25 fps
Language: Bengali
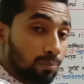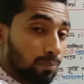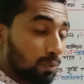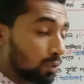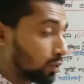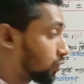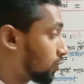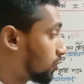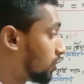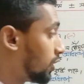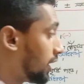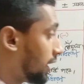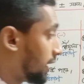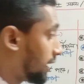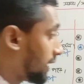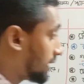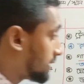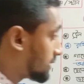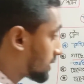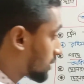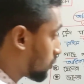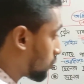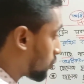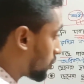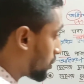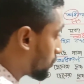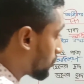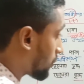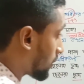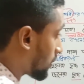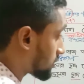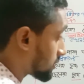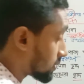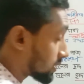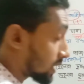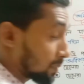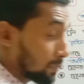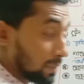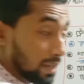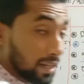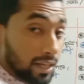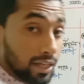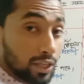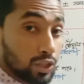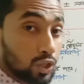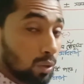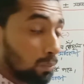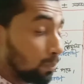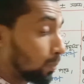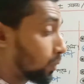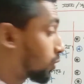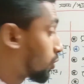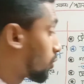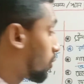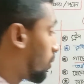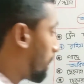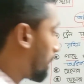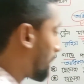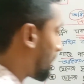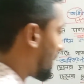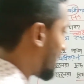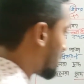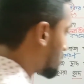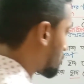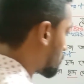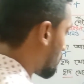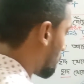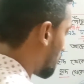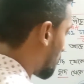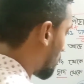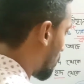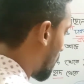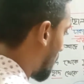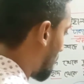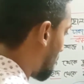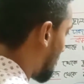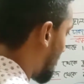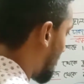সম্পর্ক এই যে ঘুরিগুলো আছে তার মানে কি সম্পর্ক প্লাস সম্পর্ক আর